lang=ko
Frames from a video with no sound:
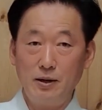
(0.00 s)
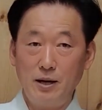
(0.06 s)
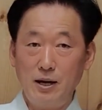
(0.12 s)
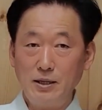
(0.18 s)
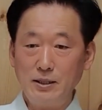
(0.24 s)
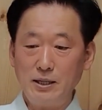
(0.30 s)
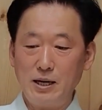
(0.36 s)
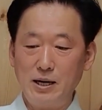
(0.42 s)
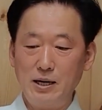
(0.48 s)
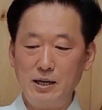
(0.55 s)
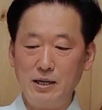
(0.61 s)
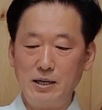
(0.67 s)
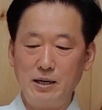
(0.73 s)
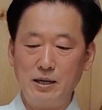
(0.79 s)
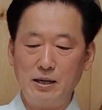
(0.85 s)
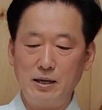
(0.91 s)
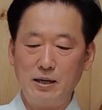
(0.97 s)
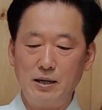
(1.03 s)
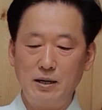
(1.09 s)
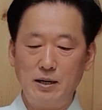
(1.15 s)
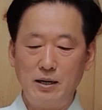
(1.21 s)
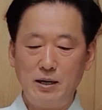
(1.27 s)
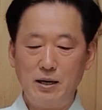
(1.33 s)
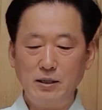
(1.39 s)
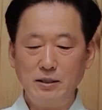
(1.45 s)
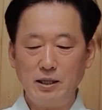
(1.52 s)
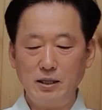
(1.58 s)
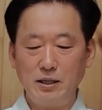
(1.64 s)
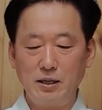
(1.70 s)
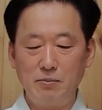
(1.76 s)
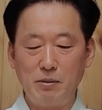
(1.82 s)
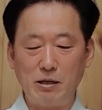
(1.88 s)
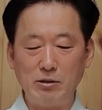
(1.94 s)
항상
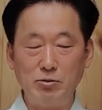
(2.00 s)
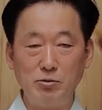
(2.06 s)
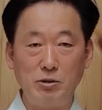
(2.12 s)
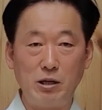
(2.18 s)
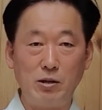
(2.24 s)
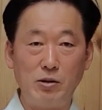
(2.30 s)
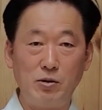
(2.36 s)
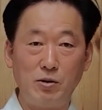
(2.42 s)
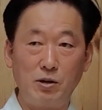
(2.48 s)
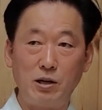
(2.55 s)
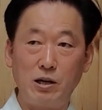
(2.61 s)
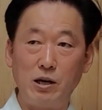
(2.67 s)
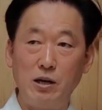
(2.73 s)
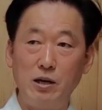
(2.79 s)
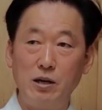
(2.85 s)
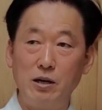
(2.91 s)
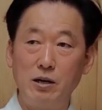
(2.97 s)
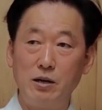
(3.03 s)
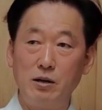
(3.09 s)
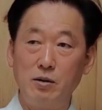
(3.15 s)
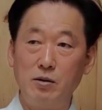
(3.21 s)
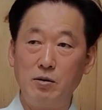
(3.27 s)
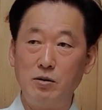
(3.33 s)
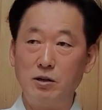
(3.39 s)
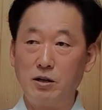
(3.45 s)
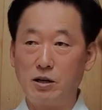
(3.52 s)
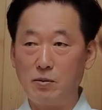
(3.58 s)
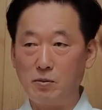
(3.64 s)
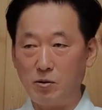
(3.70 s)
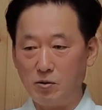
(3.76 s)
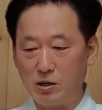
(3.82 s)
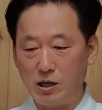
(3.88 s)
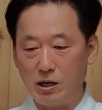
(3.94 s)
이렇게 마주대도록 이렇게 이렇게
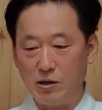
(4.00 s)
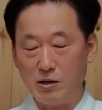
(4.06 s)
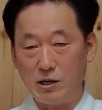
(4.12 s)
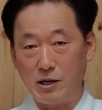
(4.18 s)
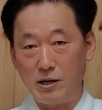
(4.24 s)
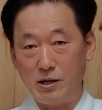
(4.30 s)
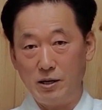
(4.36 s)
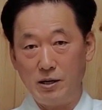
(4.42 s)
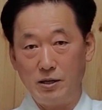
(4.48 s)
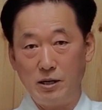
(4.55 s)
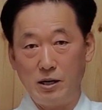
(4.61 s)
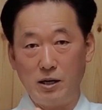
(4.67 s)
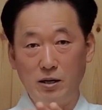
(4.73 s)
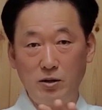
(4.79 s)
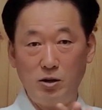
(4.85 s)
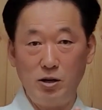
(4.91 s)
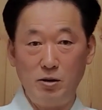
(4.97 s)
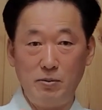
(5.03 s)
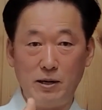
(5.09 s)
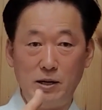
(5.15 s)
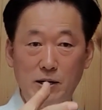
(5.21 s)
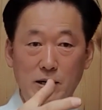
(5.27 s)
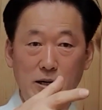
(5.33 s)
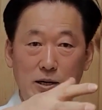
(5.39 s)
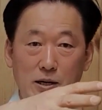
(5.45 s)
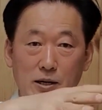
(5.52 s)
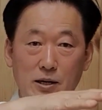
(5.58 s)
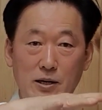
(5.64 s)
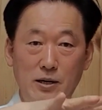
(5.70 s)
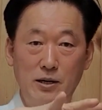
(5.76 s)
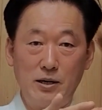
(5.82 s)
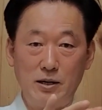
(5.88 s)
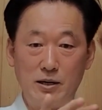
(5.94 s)
오케이 이렇게. 자, 돌려봐.
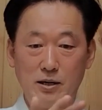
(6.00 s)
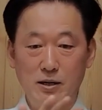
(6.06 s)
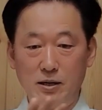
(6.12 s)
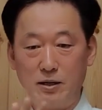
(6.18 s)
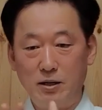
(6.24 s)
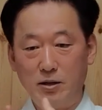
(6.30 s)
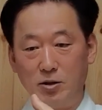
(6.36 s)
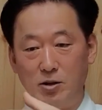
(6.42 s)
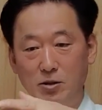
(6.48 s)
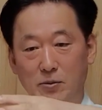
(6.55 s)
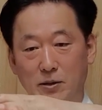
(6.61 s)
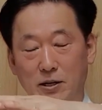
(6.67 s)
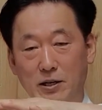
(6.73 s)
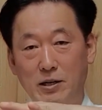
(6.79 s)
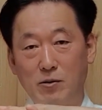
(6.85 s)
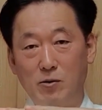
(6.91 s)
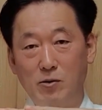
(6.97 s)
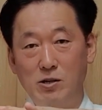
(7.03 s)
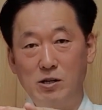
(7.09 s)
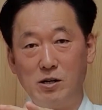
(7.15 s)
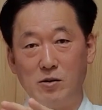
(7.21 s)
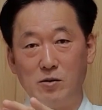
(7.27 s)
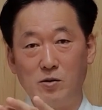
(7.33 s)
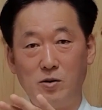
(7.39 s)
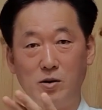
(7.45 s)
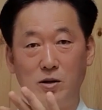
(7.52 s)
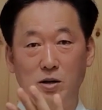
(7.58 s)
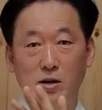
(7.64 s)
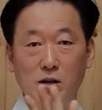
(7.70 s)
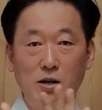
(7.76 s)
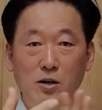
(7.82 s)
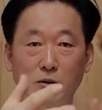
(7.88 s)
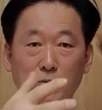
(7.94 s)
얘 돌려봐. 이렇게 올려가고
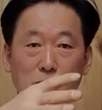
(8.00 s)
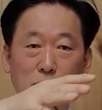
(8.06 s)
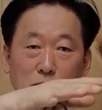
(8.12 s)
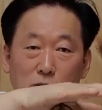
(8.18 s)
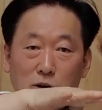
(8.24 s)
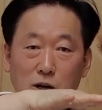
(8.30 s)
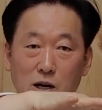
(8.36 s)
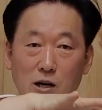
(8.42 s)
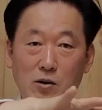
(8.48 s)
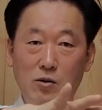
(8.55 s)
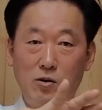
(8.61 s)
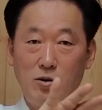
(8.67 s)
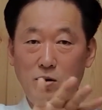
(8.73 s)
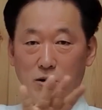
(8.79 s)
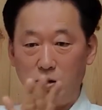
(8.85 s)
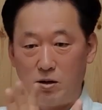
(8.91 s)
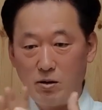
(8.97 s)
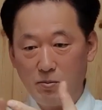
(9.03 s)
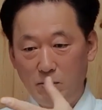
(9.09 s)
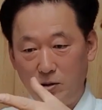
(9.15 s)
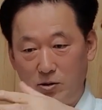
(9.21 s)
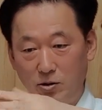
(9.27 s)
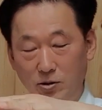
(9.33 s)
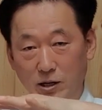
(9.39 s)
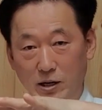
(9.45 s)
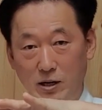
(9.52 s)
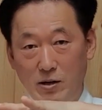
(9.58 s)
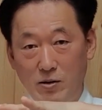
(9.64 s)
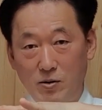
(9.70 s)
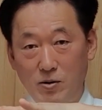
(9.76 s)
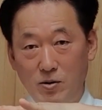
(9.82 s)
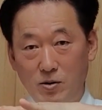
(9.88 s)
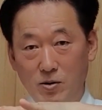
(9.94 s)
위로 올라가고 밑으로
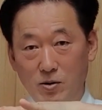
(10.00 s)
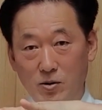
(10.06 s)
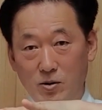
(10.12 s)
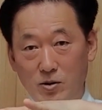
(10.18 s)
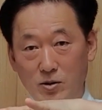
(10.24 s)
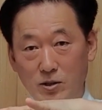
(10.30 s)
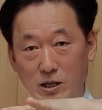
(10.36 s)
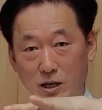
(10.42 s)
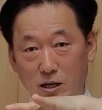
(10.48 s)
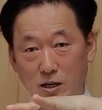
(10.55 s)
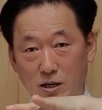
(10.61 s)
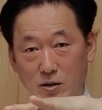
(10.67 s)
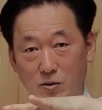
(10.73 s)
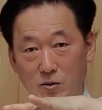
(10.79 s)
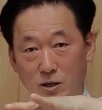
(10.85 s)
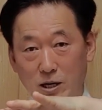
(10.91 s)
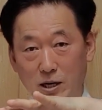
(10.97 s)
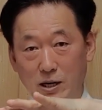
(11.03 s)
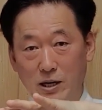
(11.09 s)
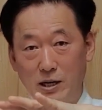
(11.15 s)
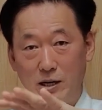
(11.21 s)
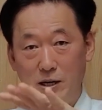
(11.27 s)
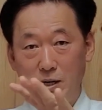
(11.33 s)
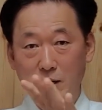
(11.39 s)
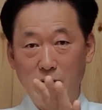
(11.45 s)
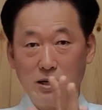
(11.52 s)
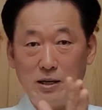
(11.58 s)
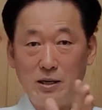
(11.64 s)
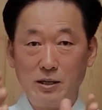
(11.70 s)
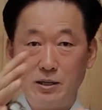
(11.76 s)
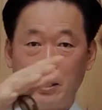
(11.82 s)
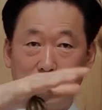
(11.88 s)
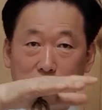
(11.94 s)
내려가고. 자, 오케이.
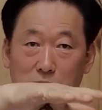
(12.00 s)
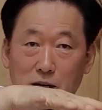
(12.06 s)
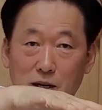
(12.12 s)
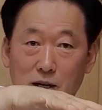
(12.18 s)
아,